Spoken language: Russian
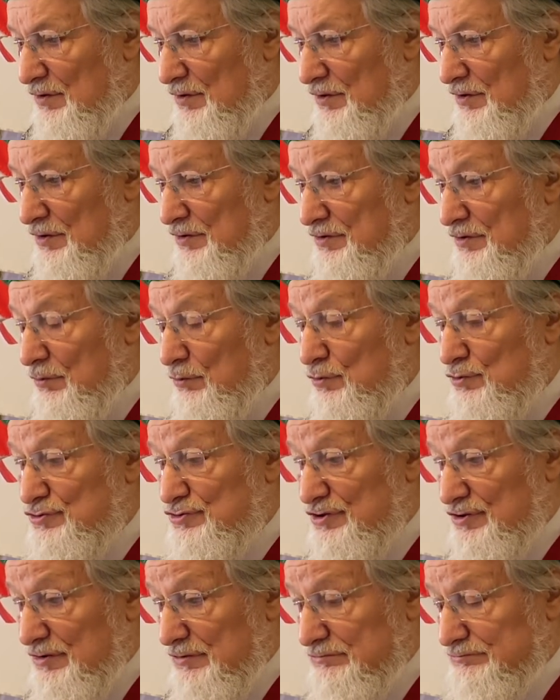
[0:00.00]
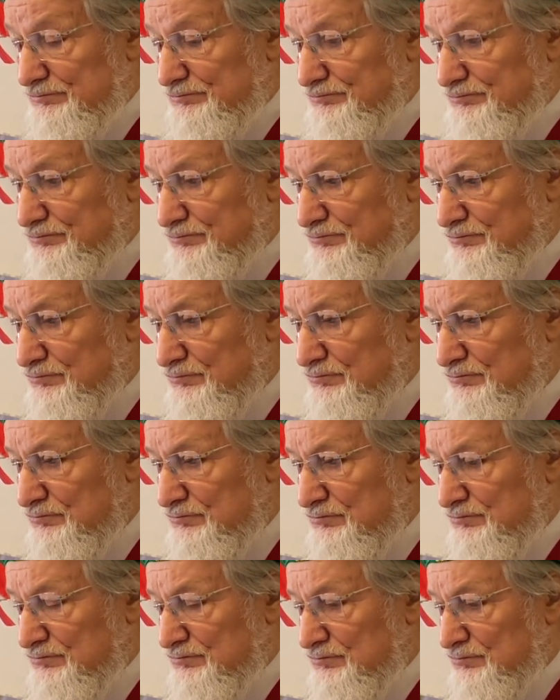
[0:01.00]
И уже
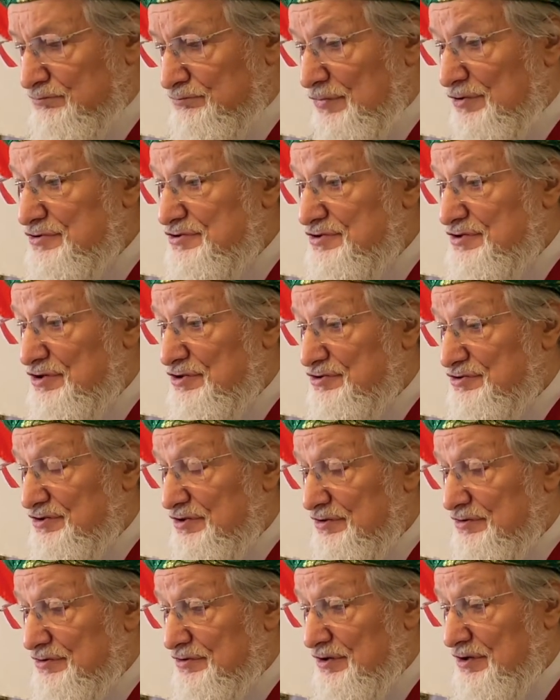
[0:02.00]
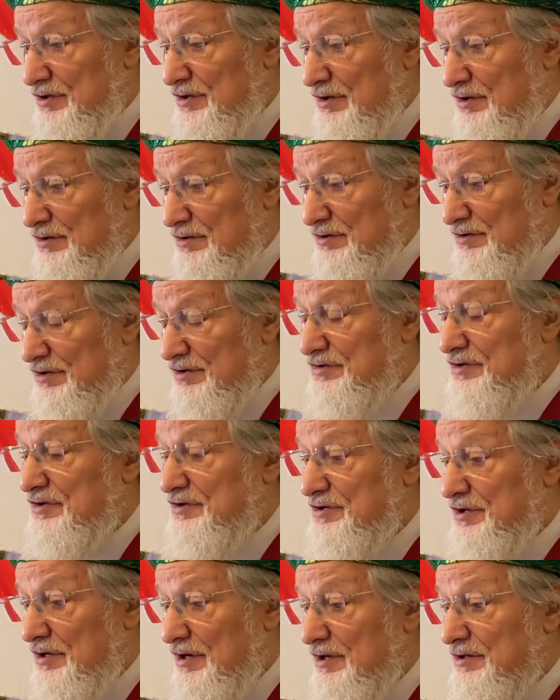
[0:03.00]
почти что три
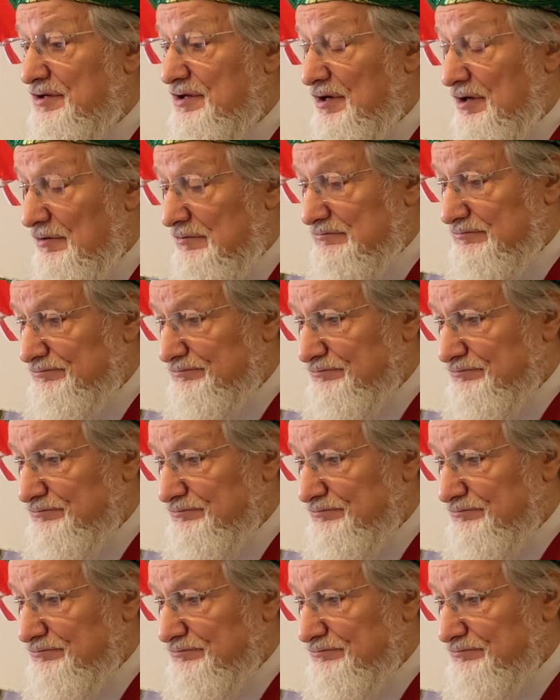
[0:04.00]
десятилетия